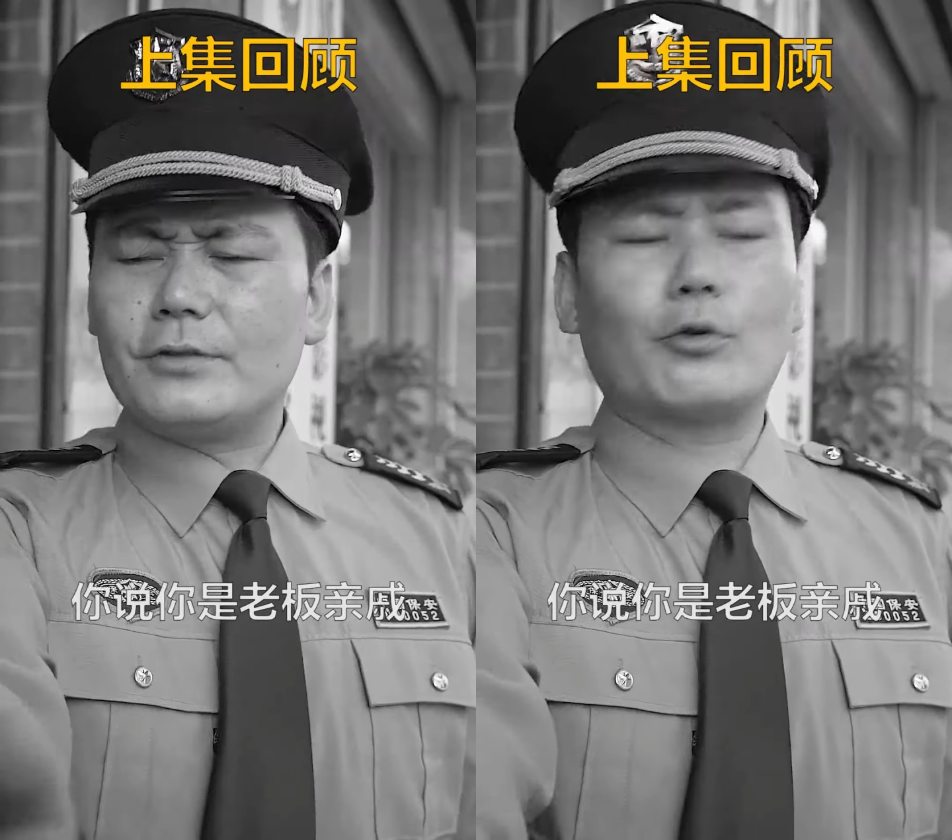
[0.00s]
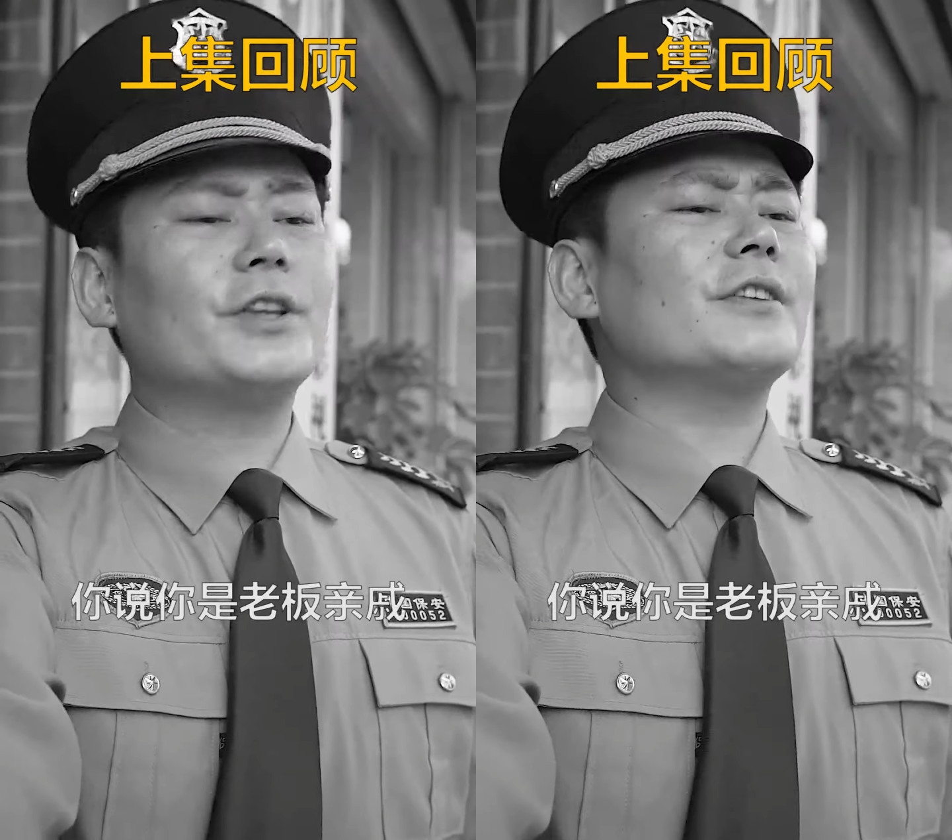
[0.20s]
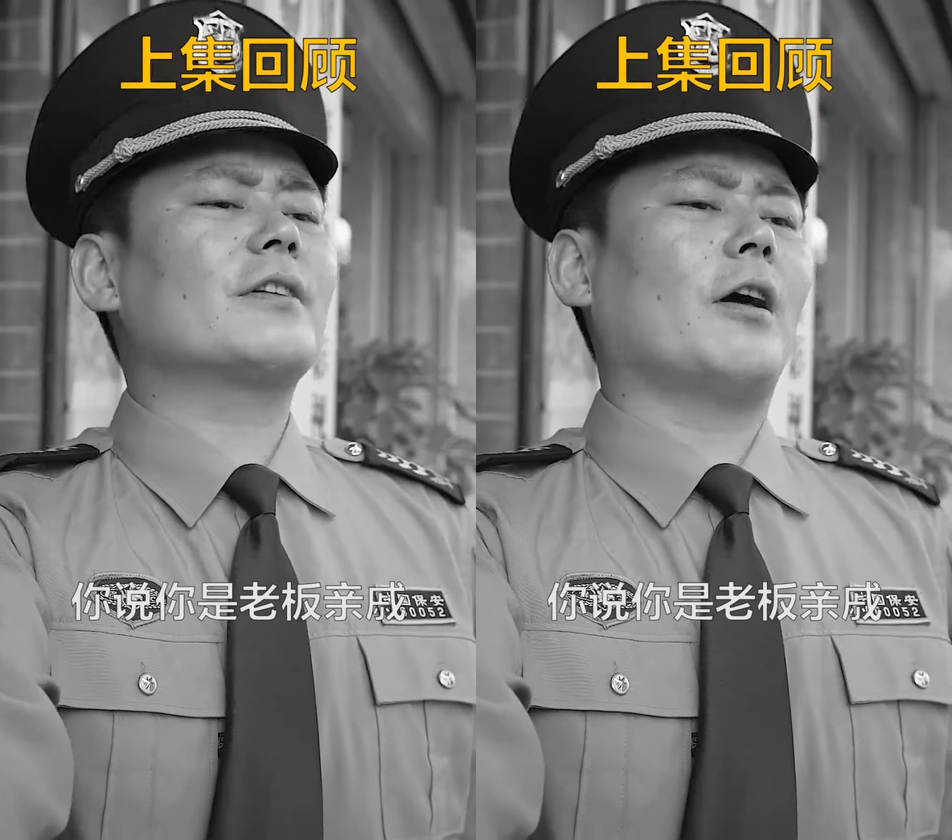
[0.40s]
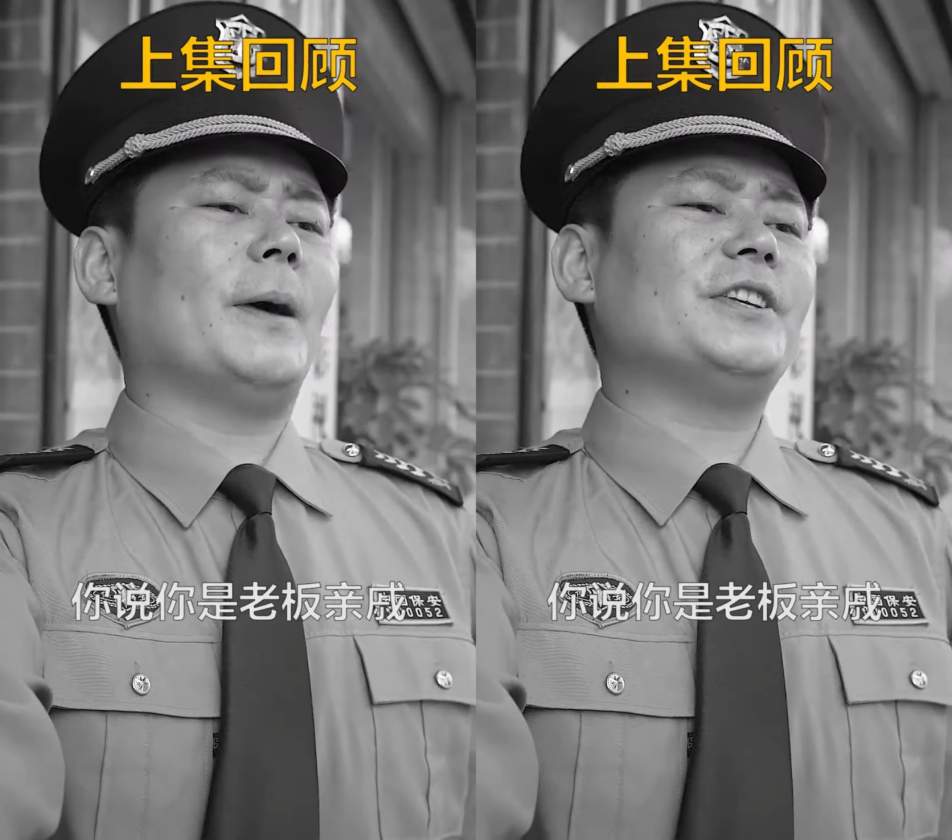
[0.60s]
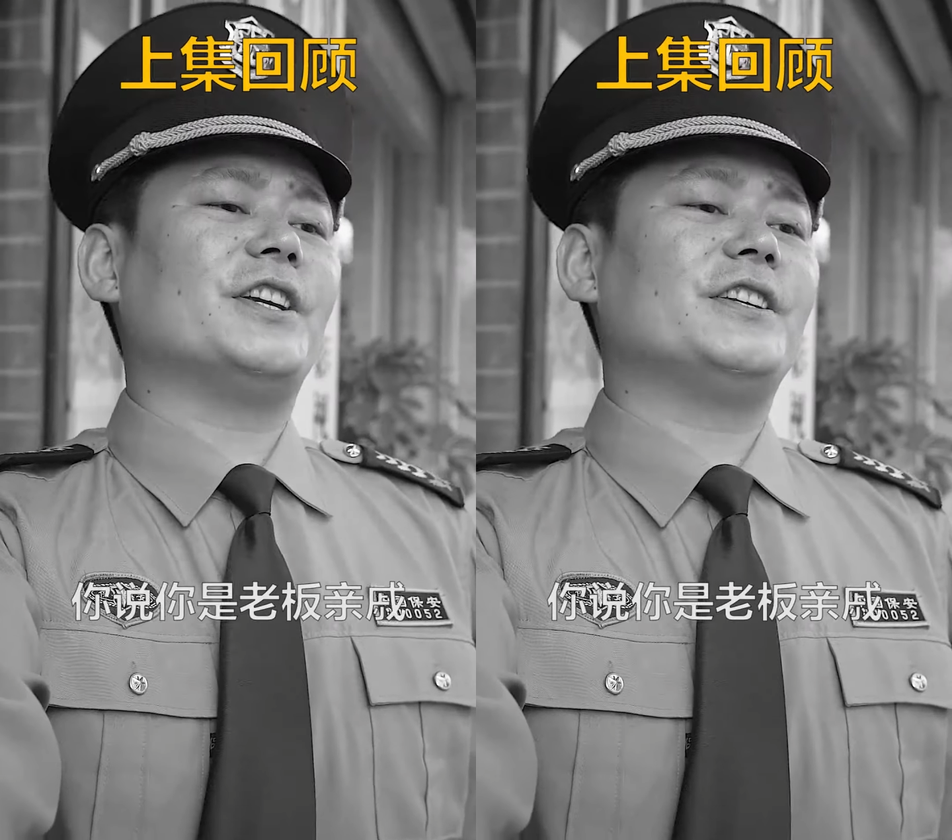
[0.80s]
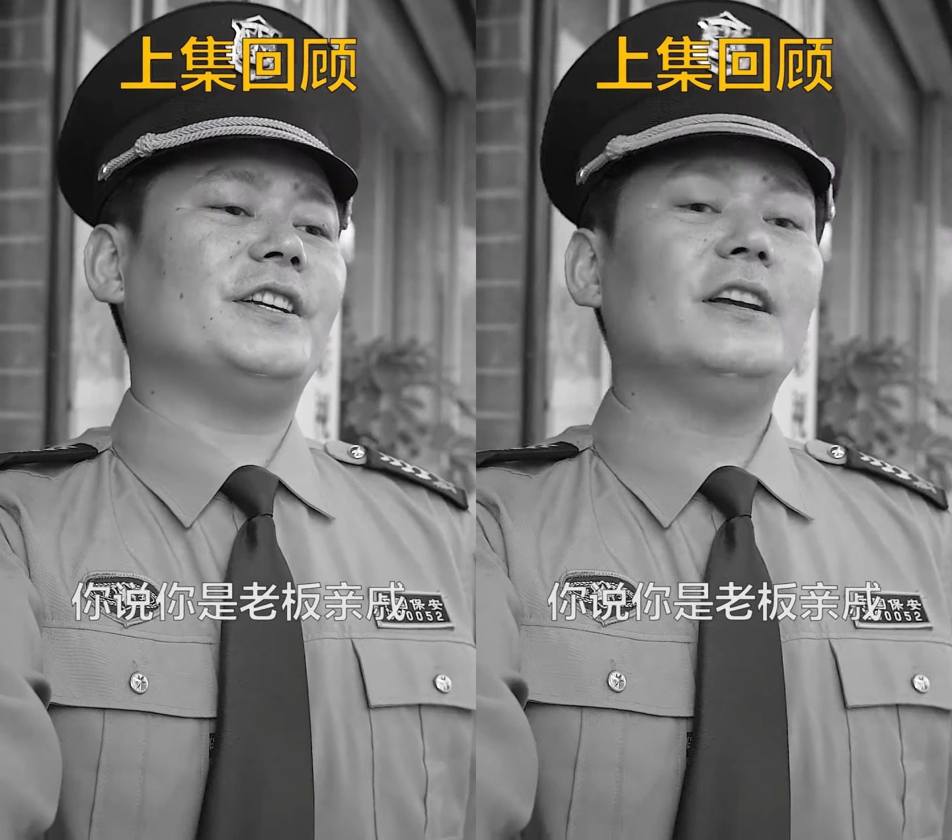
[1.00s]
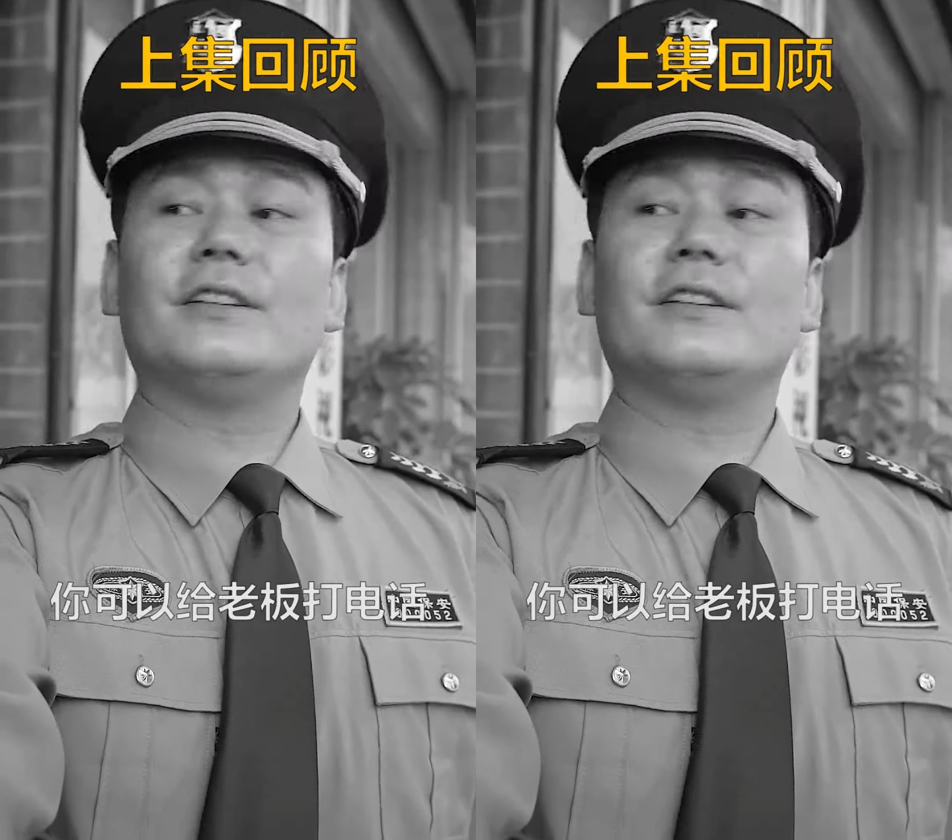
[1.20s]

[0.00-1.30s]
说你是老板亲戚，